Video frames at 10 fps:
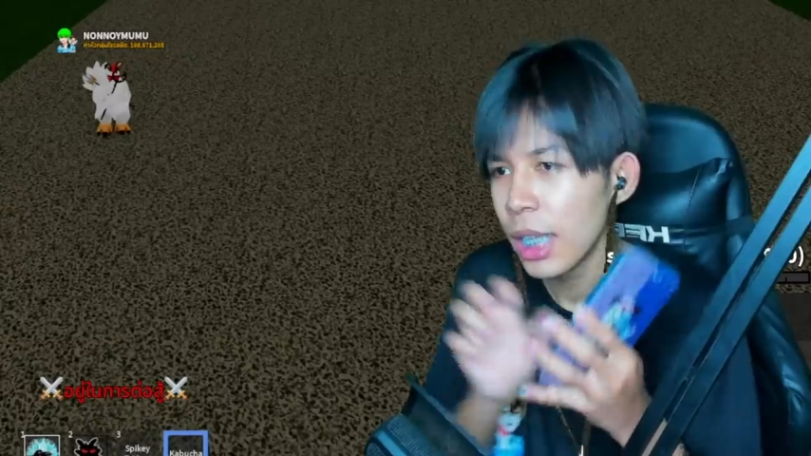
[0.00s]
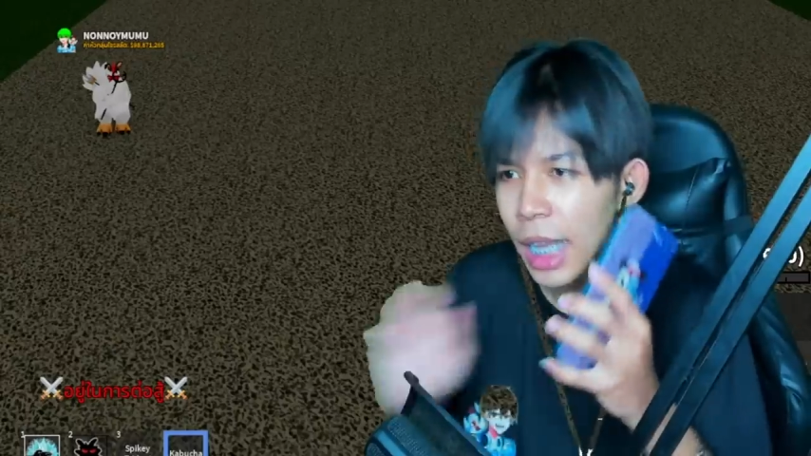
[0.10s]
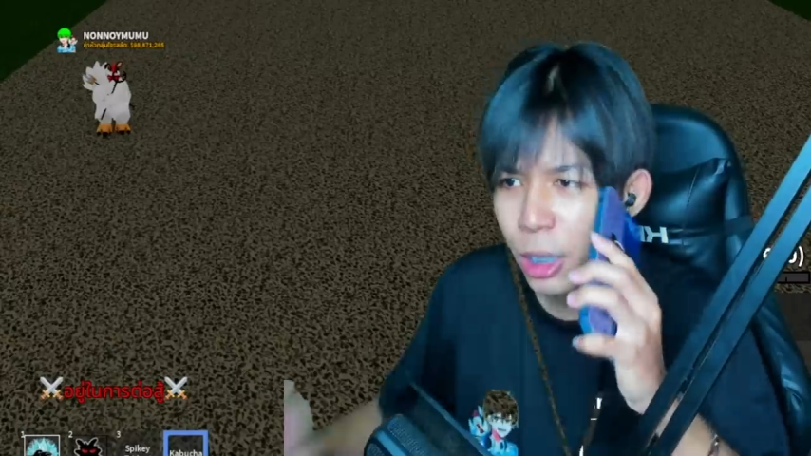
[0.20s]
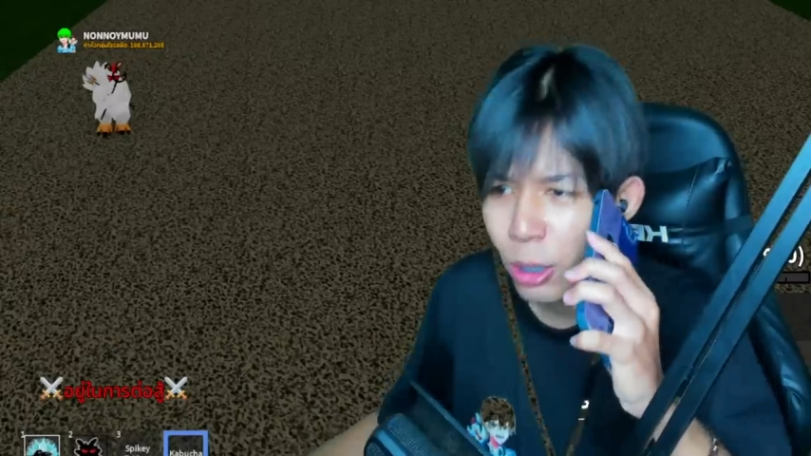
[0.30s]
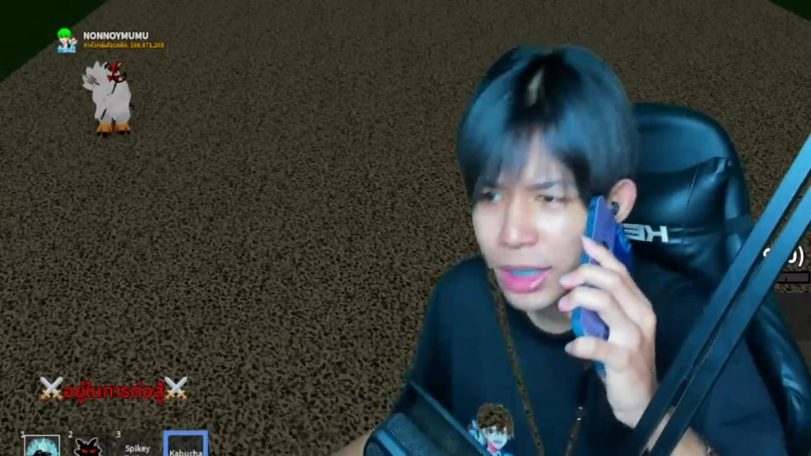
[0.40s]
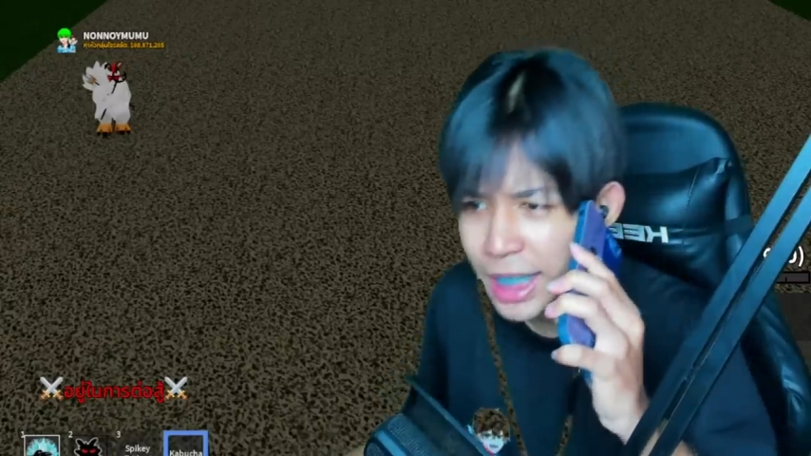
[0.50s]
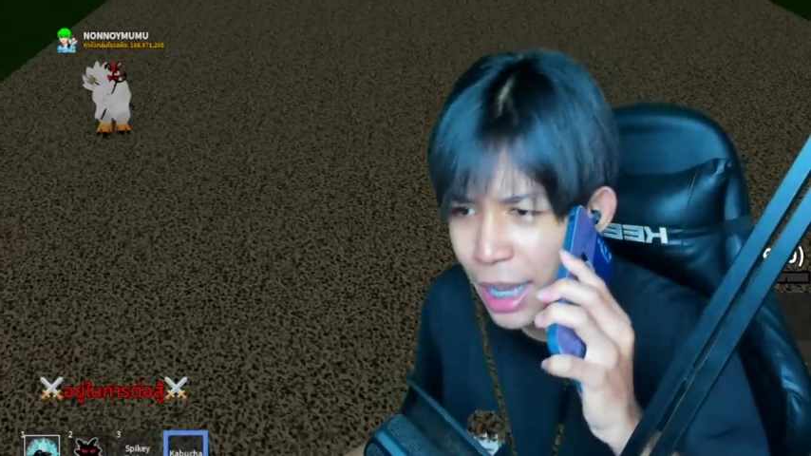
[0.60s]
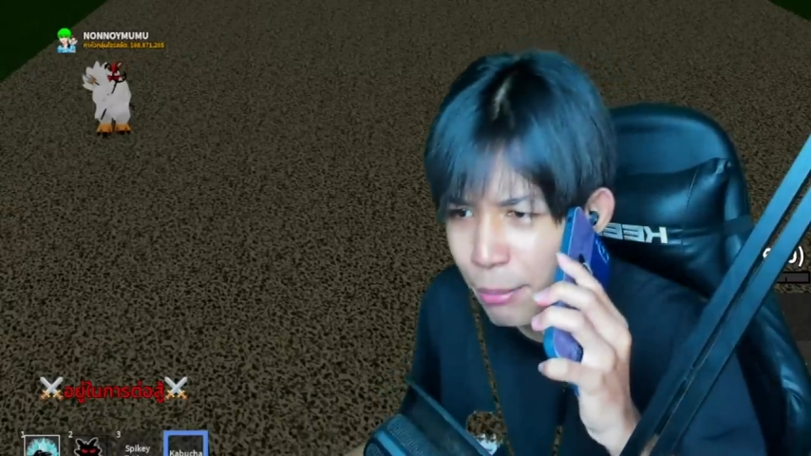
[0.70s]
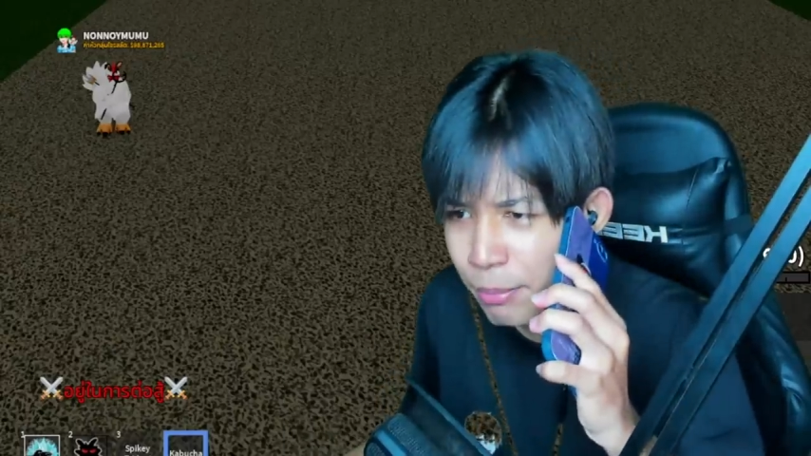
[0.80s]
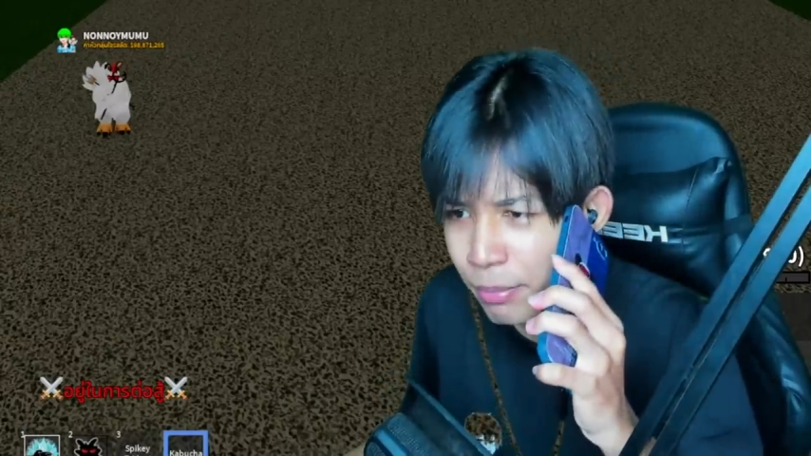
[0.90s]
ฮัลโหล
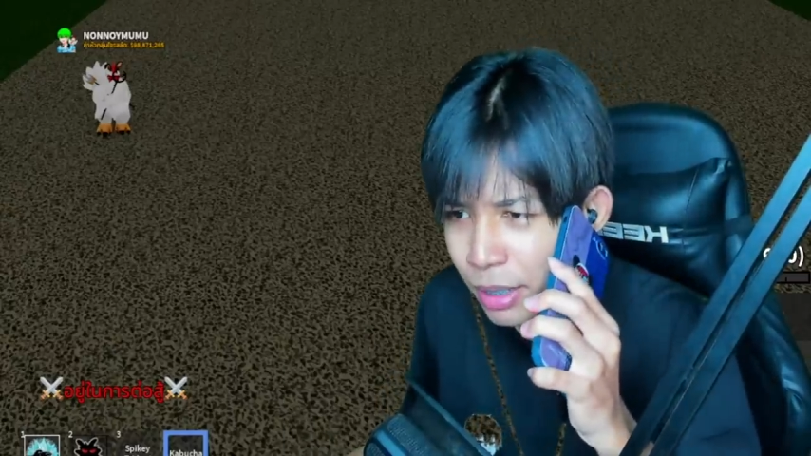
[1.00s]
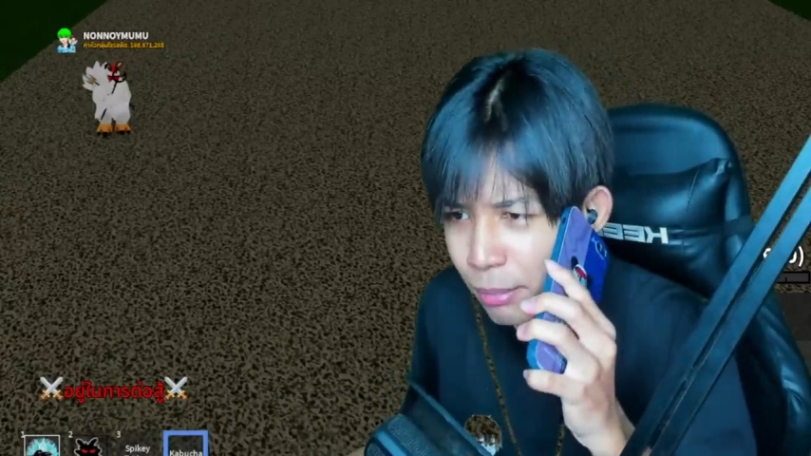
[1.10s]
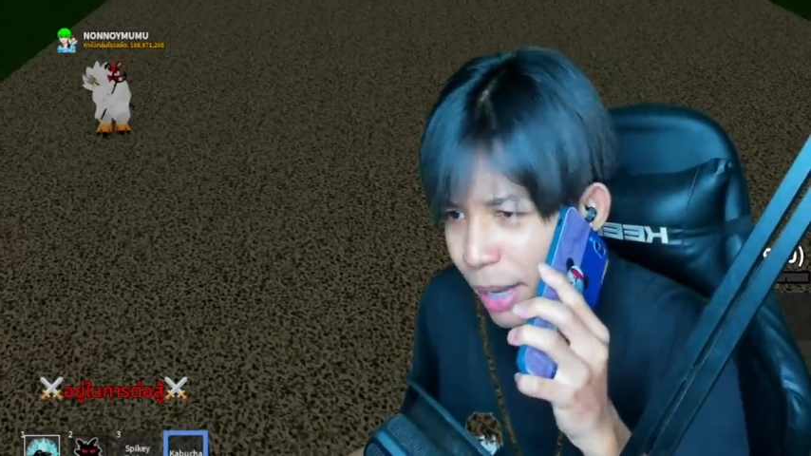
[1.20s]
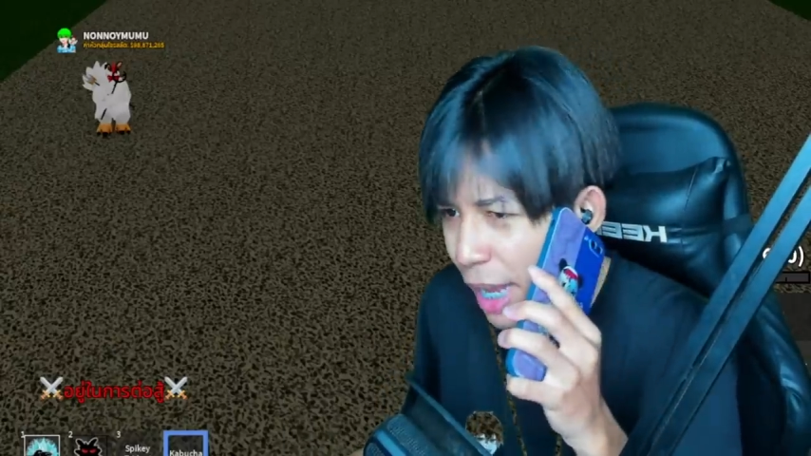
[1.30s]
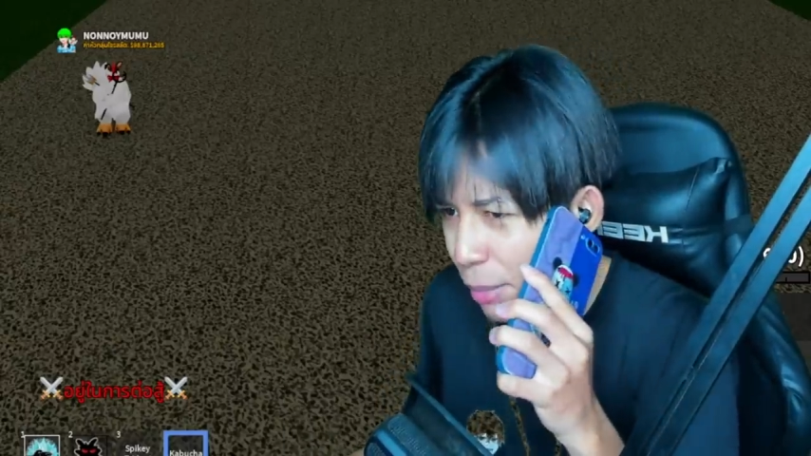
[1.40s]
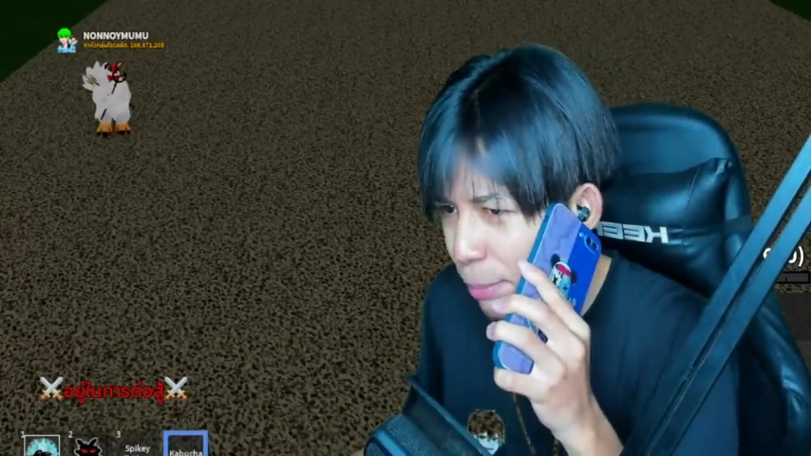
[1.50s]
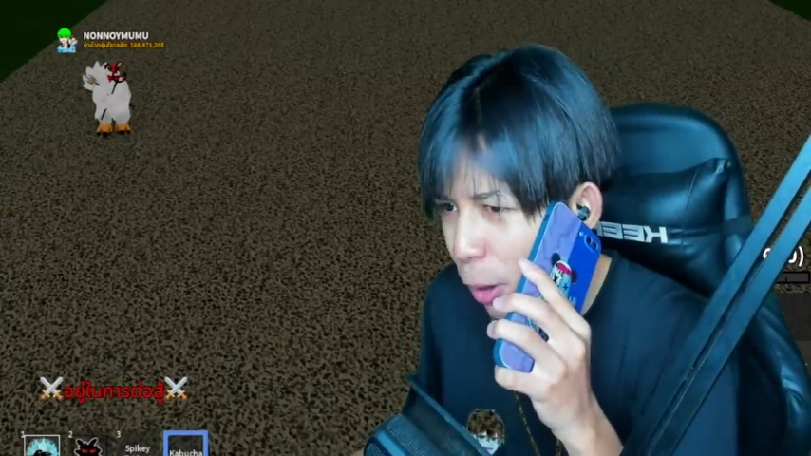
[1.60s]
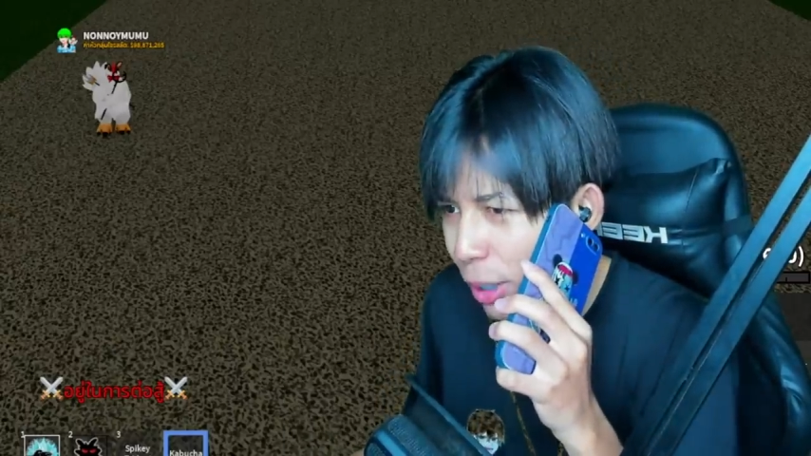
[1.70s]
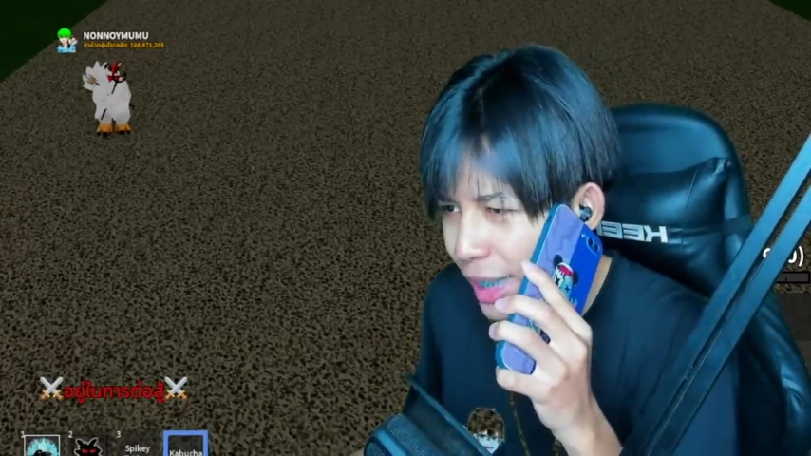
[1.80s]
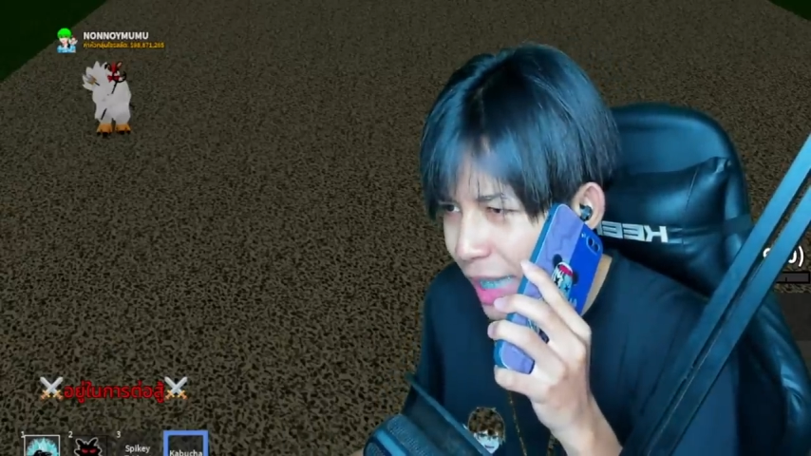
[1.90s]
GM แม่งมีโป
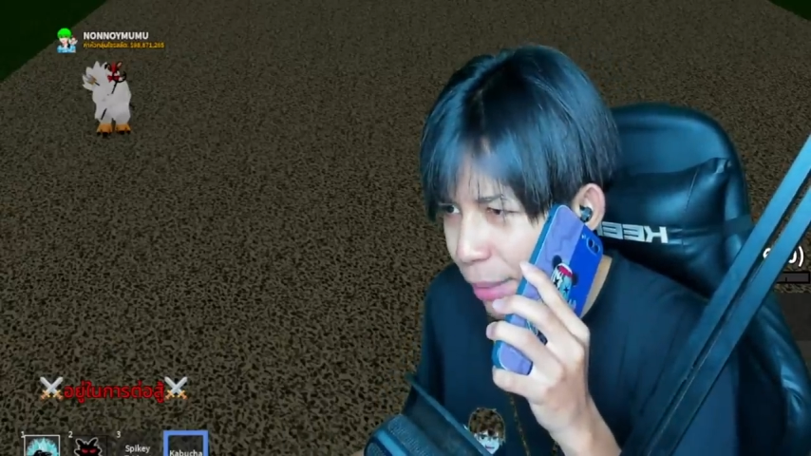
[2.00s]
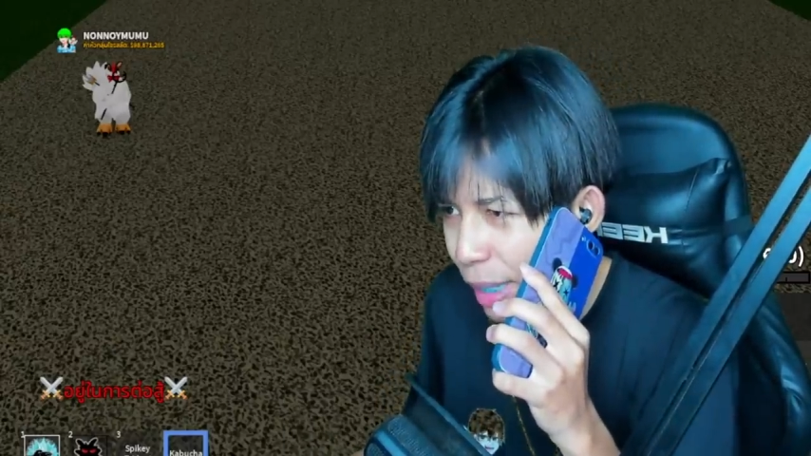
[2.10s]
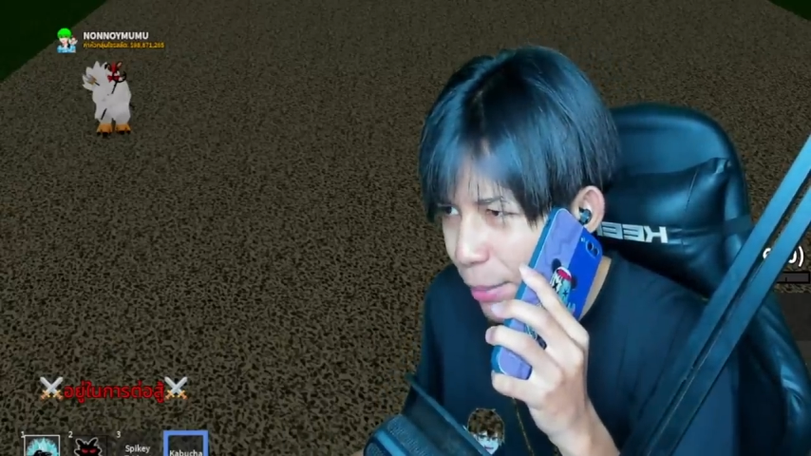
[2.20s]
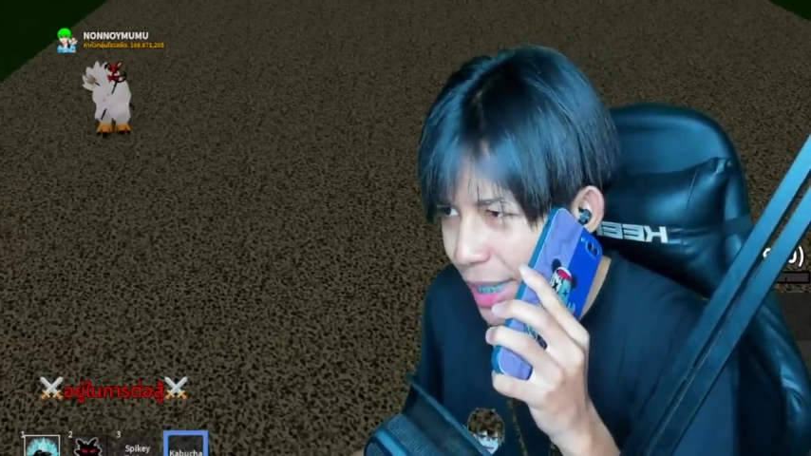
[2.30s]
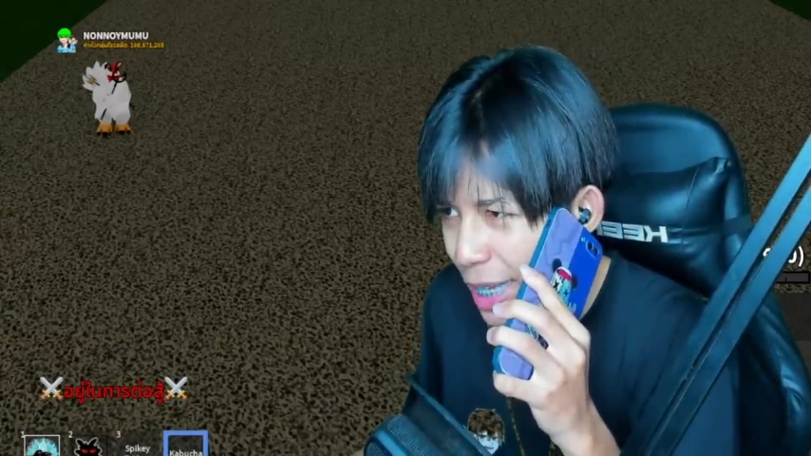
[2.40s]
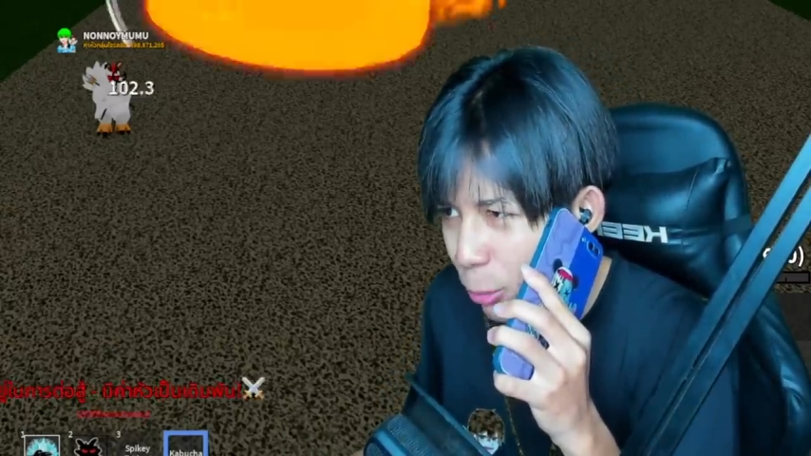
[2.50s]
รในเซิร์ฟเนี้ยเมื่อกี้กู